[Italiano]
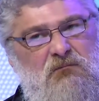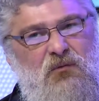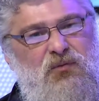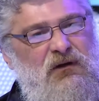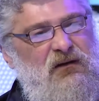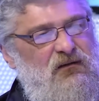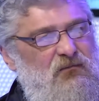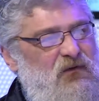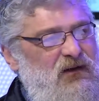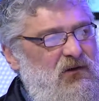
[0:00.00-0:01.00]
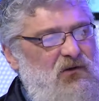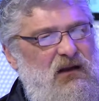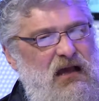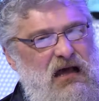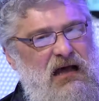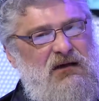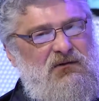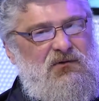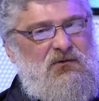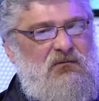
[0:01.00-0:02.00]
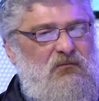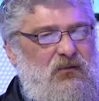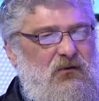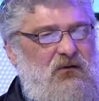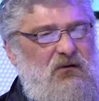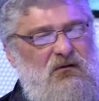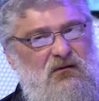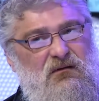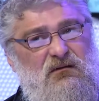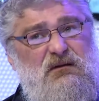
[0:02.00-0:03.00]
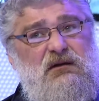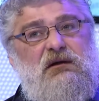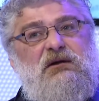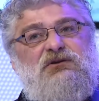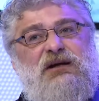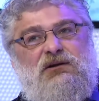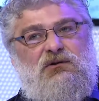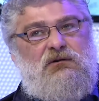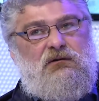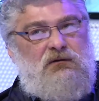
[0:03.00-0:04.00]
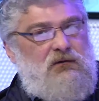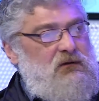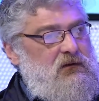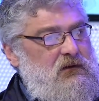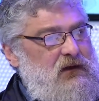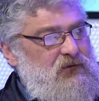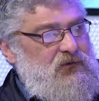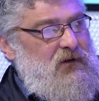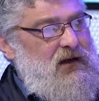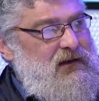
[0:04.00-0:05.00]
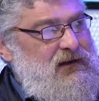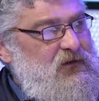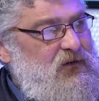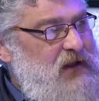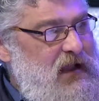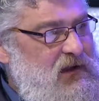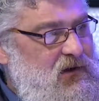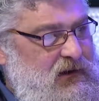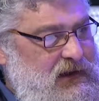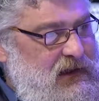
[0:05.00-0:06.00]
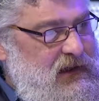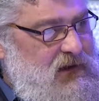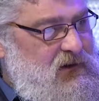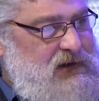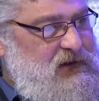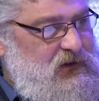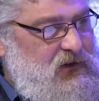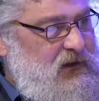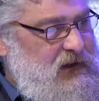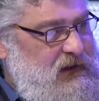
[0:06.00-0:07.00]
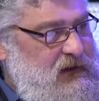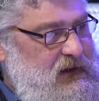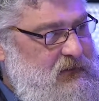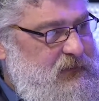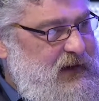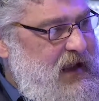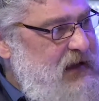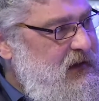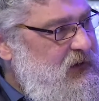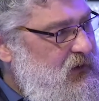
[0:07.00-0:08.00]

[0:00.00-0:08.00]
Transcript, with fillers: populismo vendoliano, un po'... Certo, eh, ha avuto anche il sostegno della coalizione che parecchi